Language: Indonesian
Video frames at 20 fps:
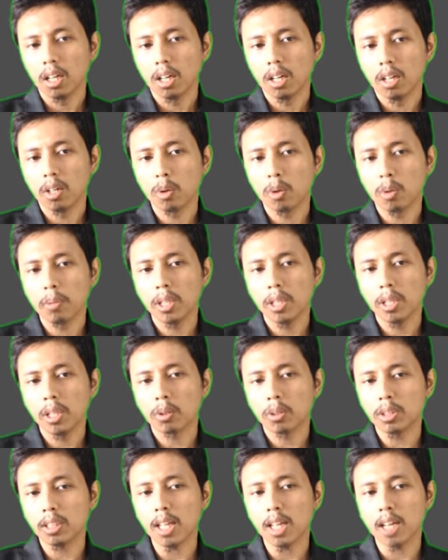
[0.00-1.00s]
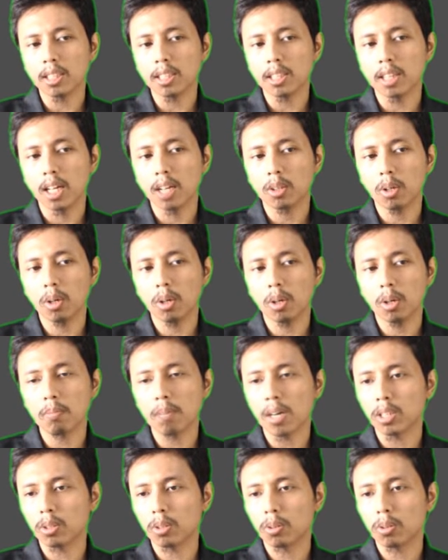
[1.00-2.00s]
luminositas atau
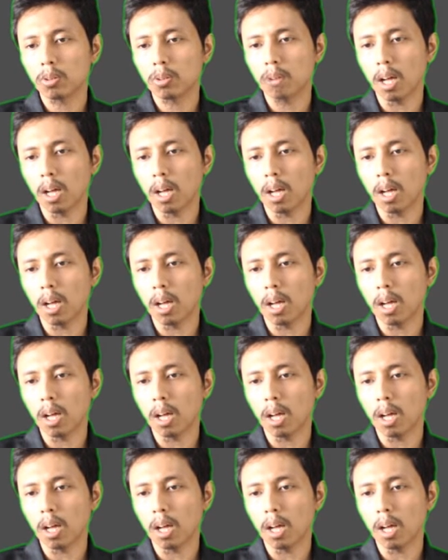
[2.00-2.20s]
magnitude